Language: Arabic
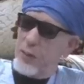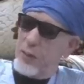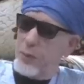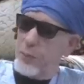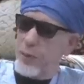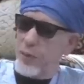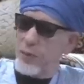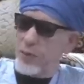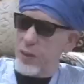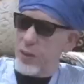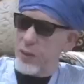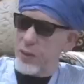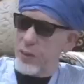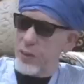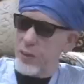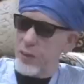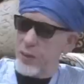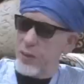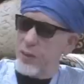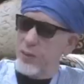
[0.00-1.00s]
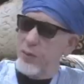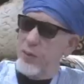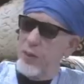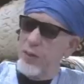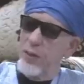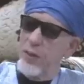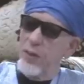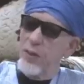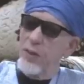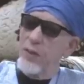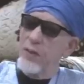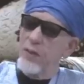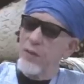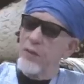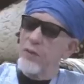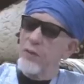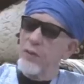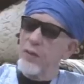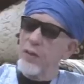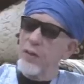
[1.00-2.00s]
ربا الجاهلية
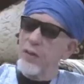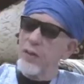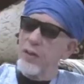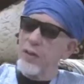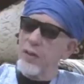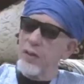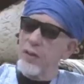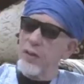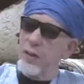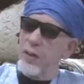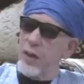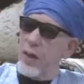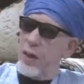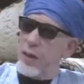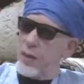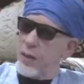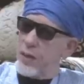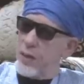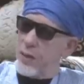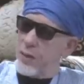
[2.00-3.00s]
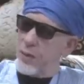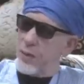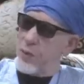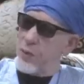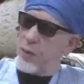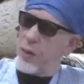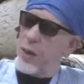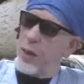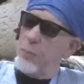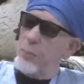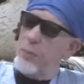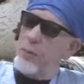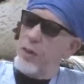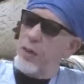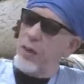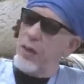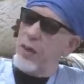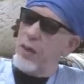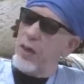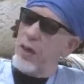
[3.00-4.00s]
فإن آخر
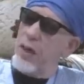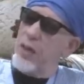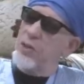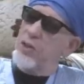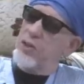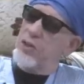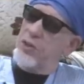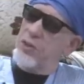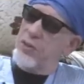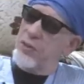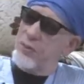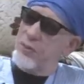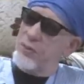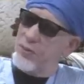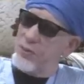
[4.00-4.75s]
مقابلها عجل